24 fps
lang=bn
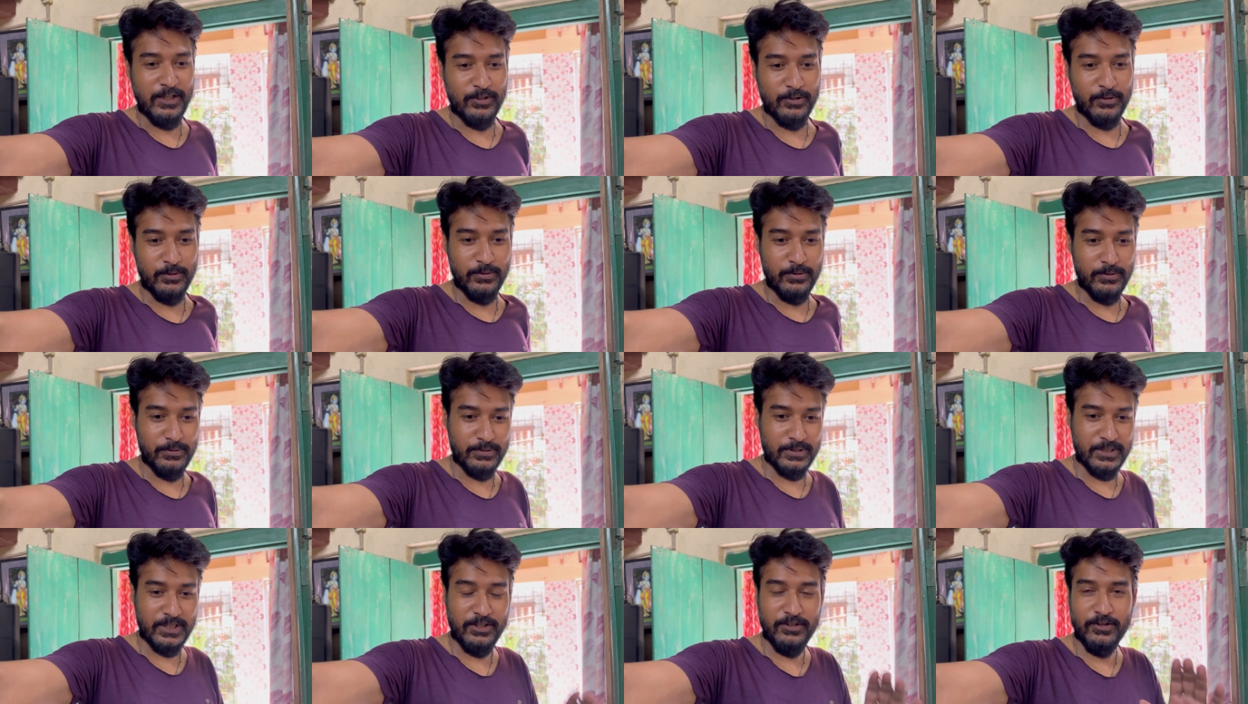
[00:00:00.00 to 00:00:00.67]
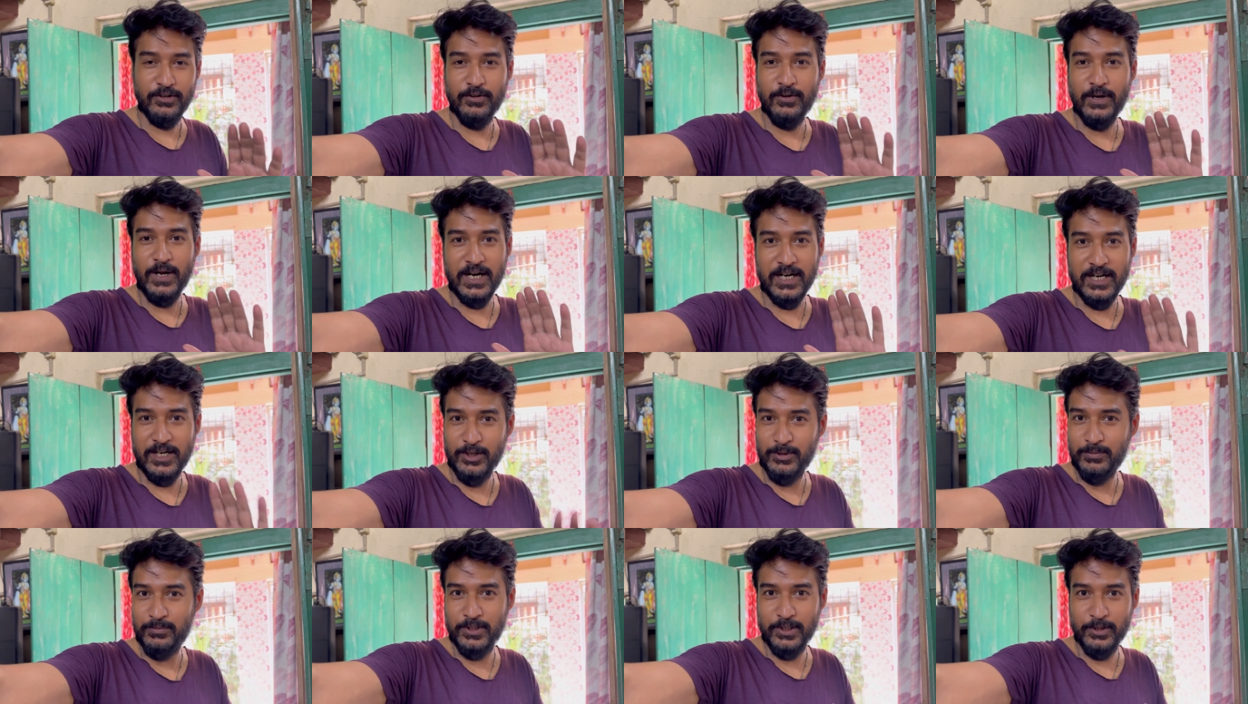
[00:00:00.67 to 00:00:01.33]
তো সেই জন্য
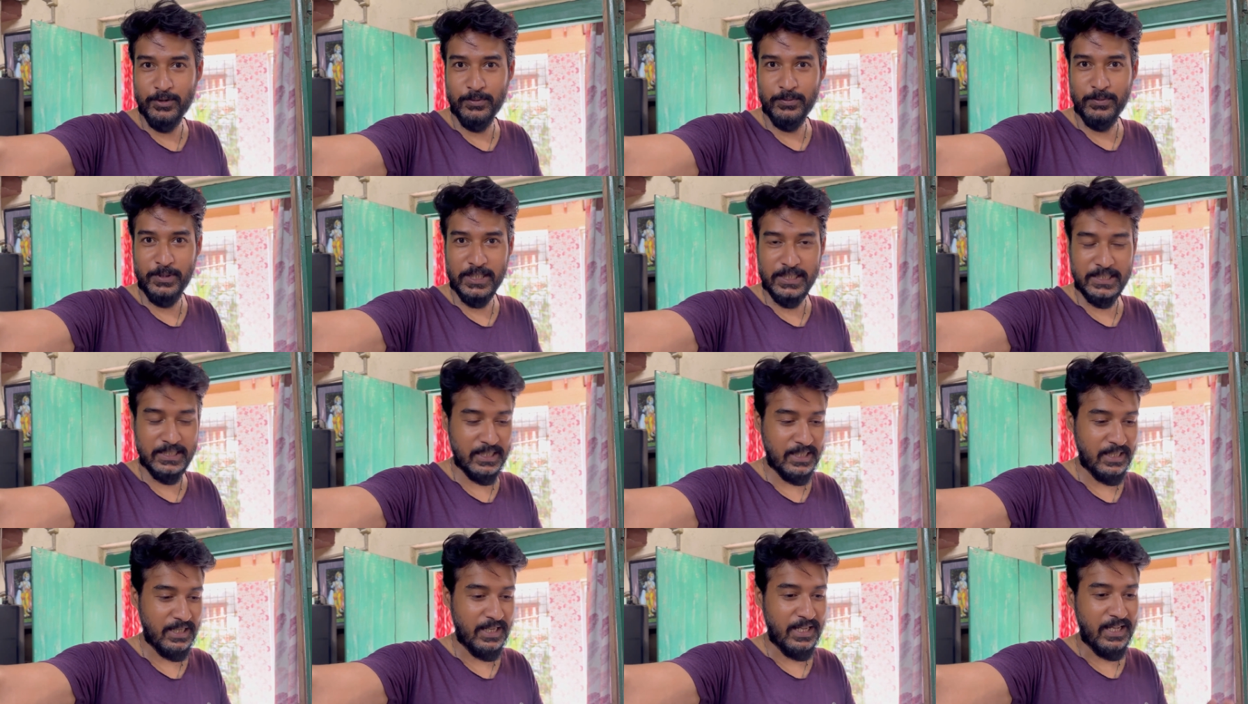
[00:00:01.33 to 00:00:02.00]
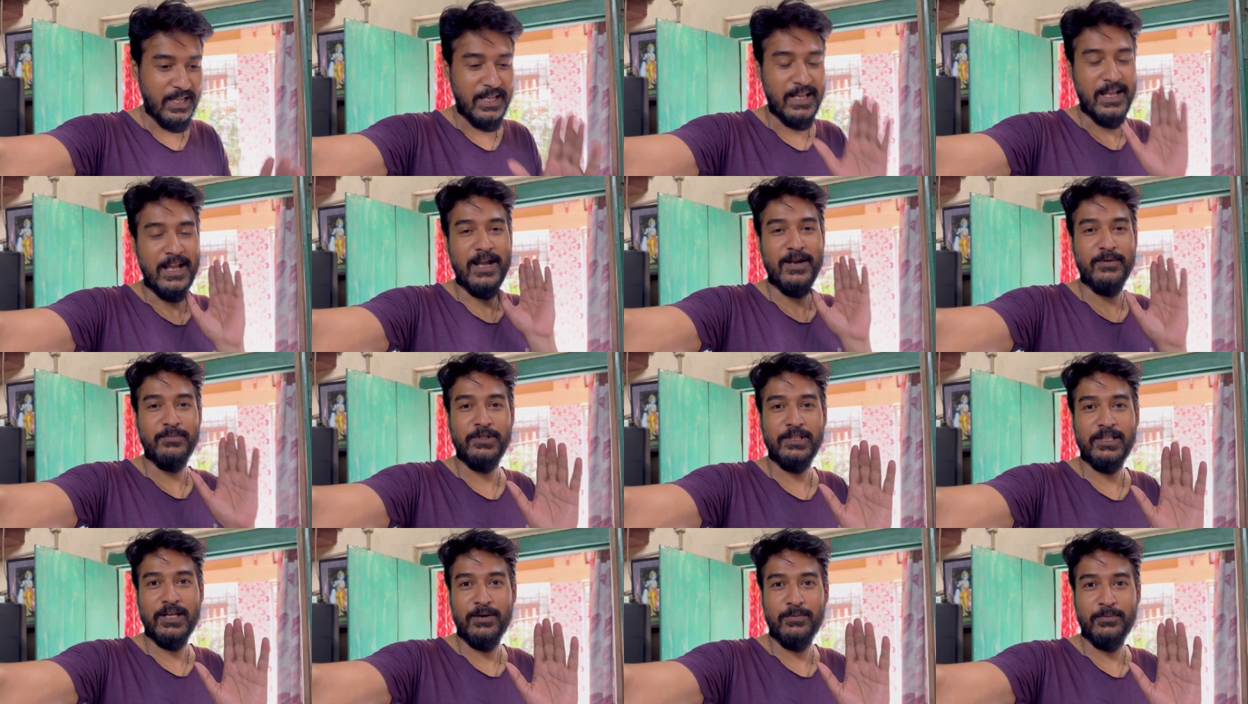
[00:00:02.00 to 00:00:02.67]
আটটা অবধি ঘুমিয়েছে
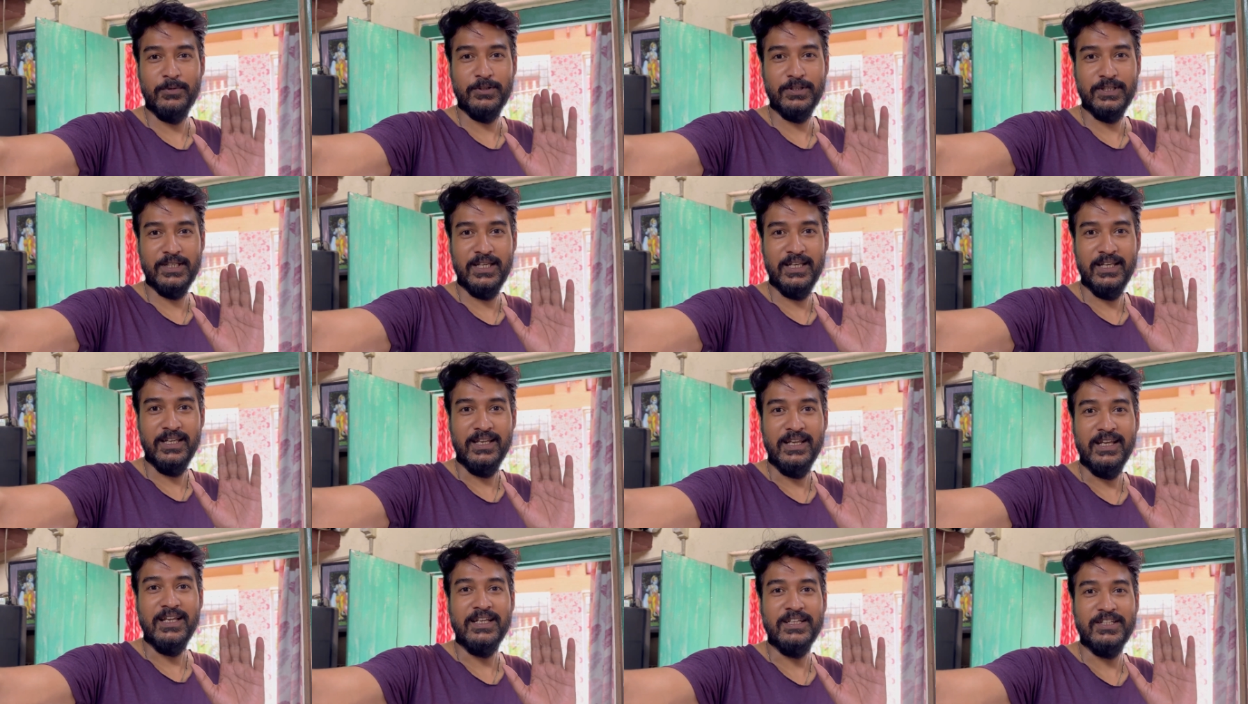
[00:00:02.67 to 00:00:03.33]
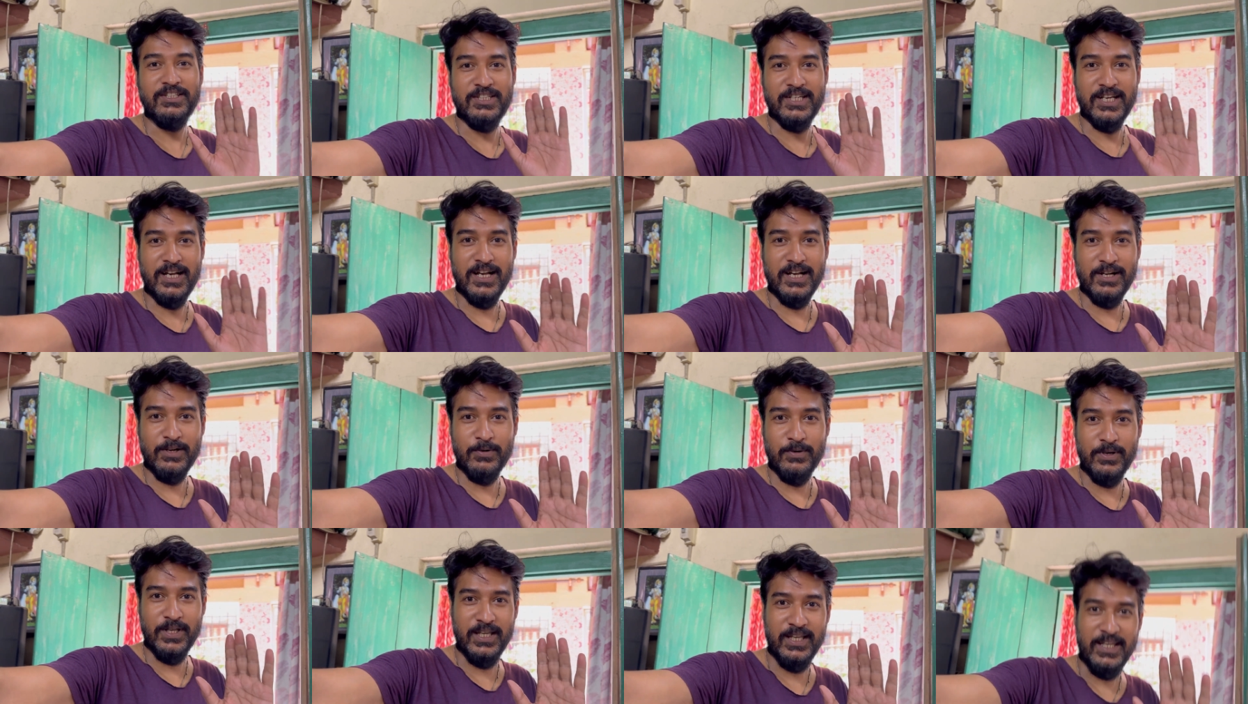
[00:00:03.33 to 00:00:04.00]
আমি তার মধ্যে চা করে